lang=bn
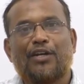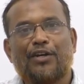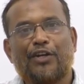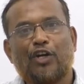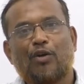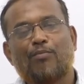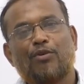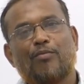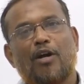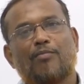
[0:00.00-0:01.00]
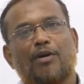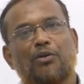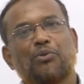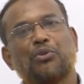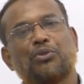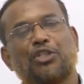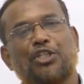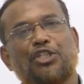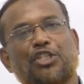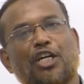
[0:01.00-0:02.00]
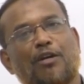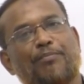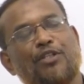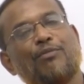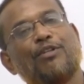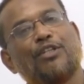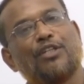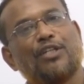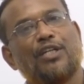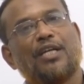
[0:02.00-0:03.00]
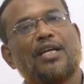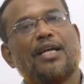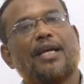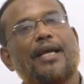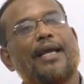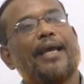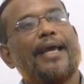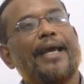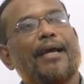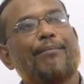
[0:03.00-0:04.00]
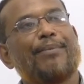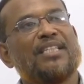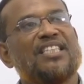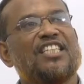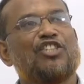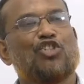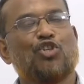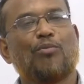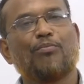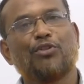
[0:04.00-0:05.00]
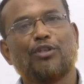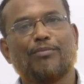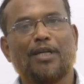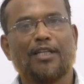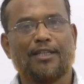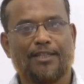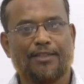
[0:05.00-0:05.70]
নিরানব্বই ভাগ মানুষ হচ্ছে সারা পৃথিবীর এক পার্সেন্ট সম্পদের মালিক